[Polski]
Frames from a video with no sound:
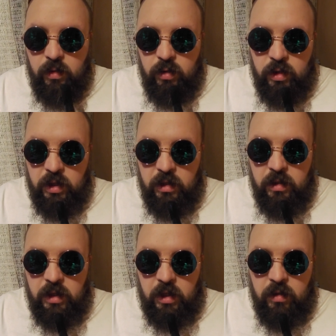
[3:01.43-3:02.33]
coś,
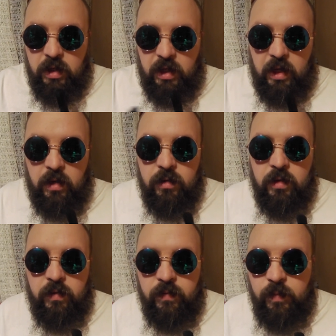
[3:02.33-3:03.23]
czegoś takiego,
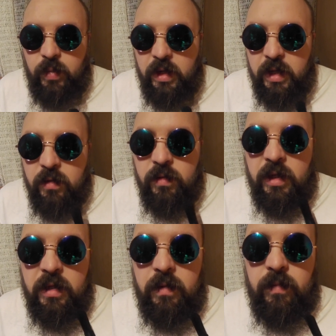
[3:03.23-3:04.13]
co po angielsku
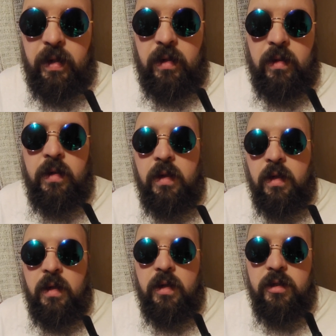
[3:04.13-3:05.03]
nazywają
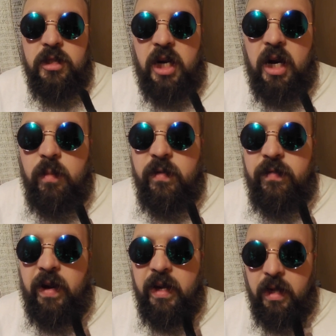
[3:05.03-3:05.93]
charm
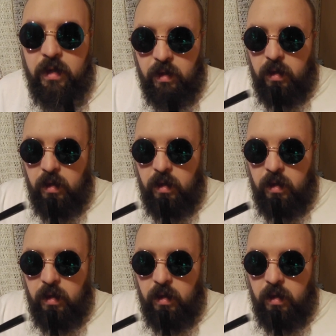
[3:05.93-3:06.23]
fire.